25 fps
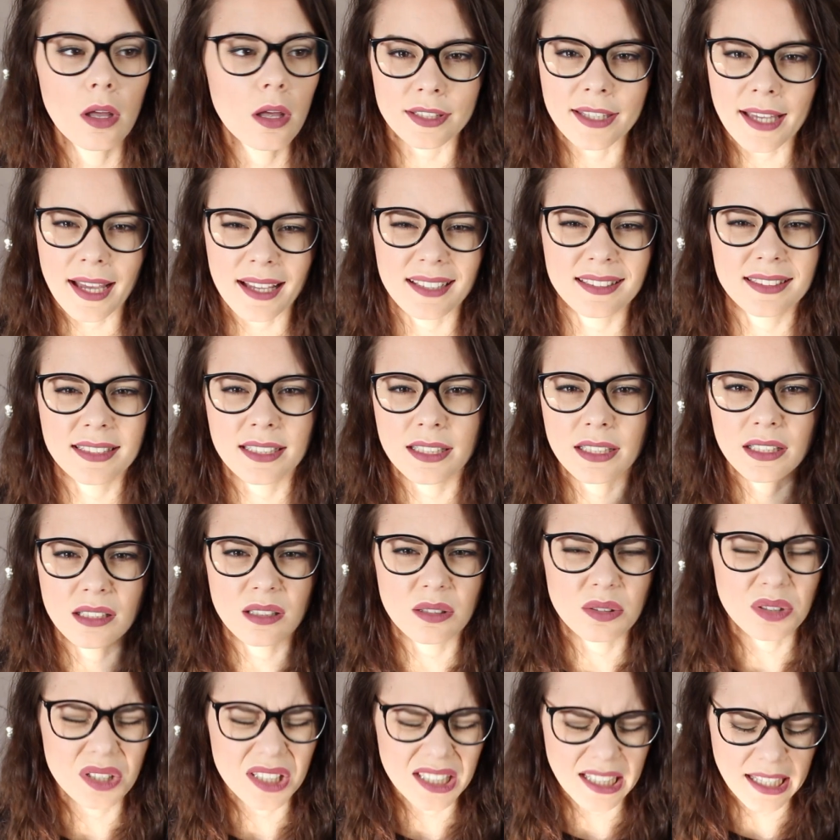Garnier,
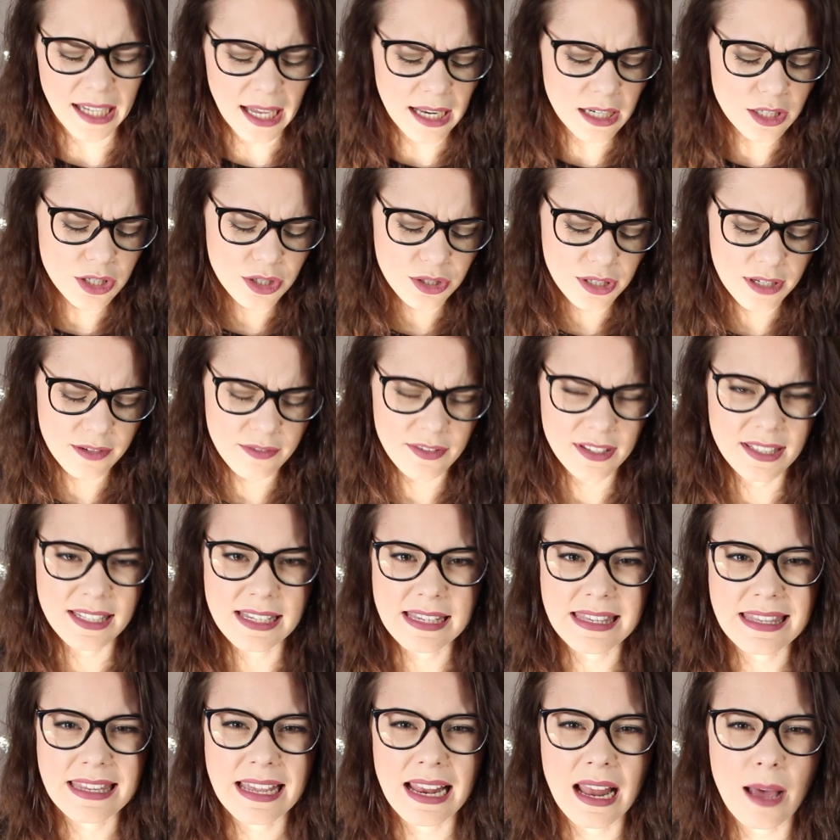L'Oréal, j'avais
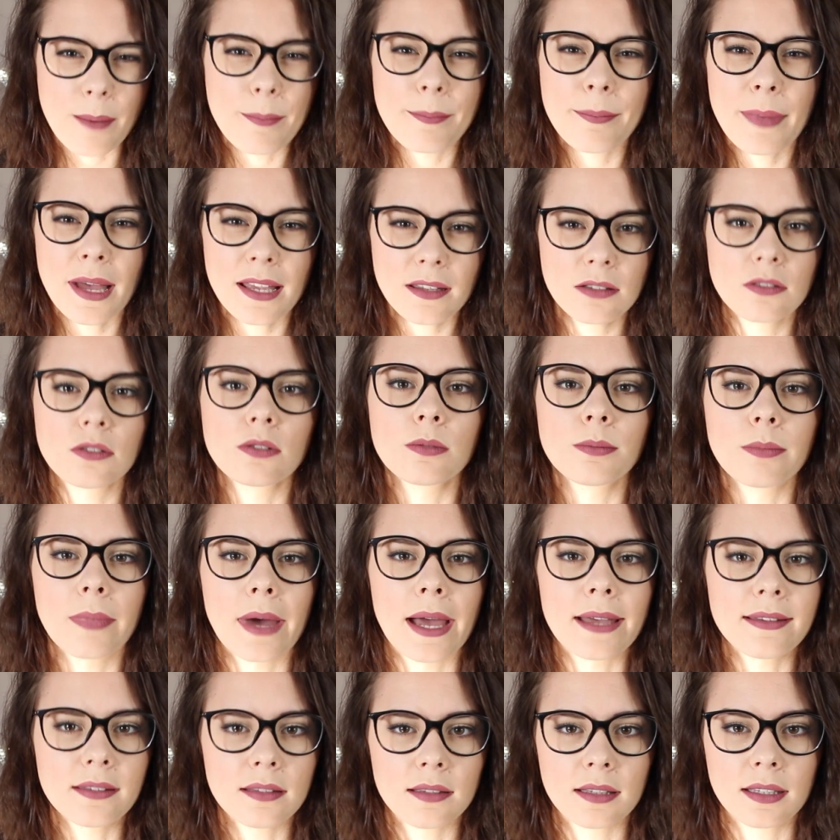testé la masse de
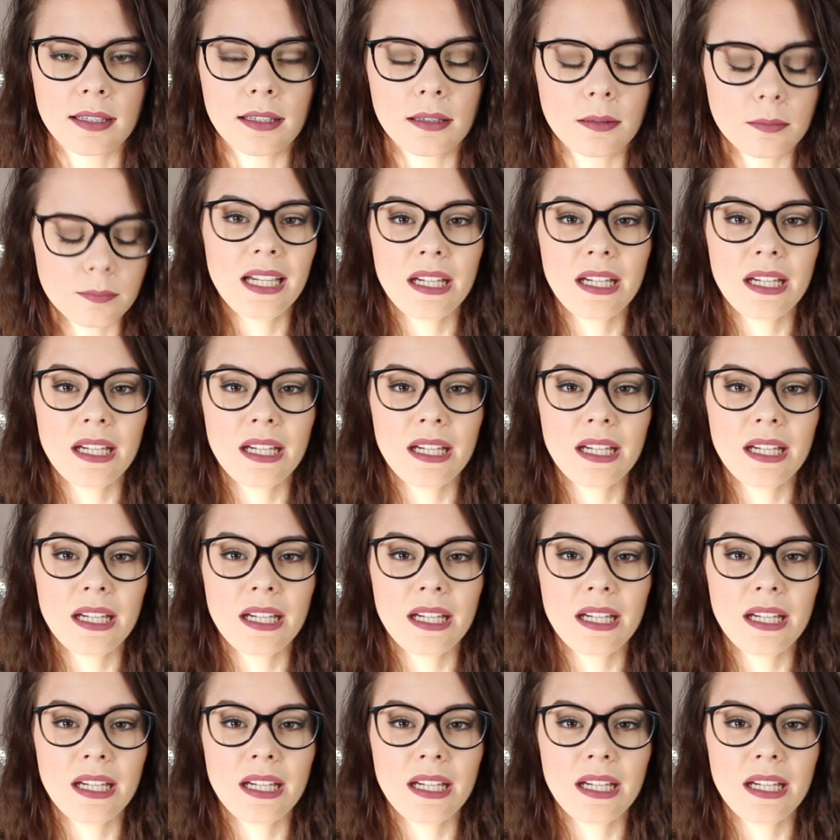masques.